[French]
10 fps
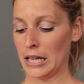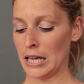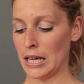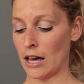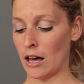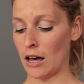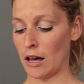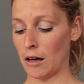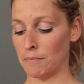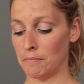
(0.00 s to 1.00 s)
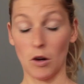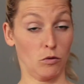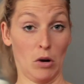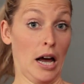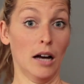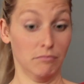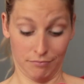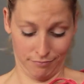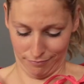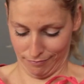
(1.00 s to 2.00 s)
Et euh, voilà.
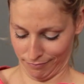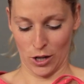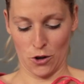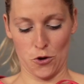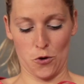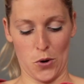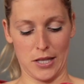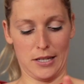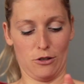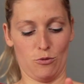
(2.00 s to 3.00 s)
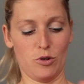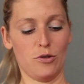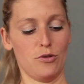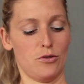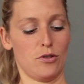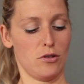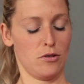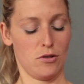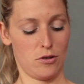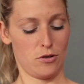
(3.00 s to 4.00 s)
On va dire de plus
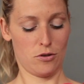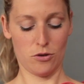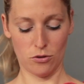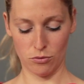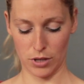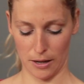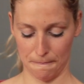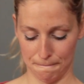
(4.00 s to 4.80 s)
que de goûter.